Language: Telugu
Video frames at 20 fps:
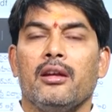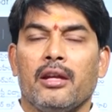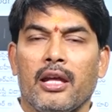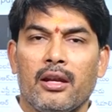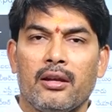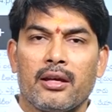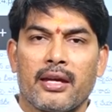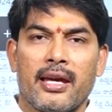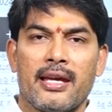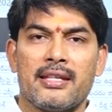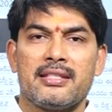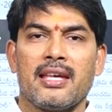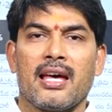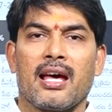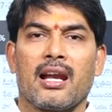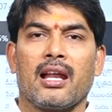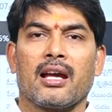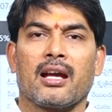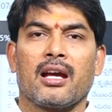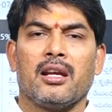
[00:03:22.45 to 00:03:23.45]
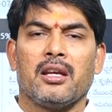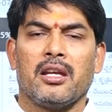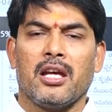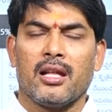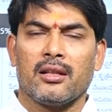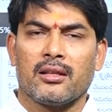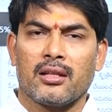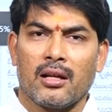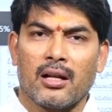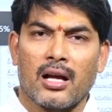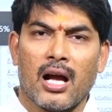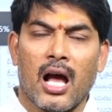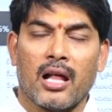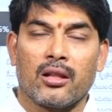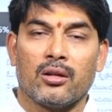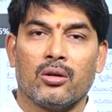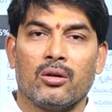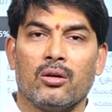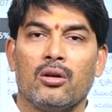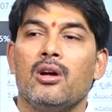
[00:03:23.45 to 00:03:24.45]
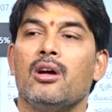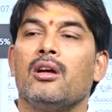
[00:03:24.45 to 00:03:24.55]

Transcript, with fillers: నేను కేసీఆర్ లెక్క నియంత్రణ కాదు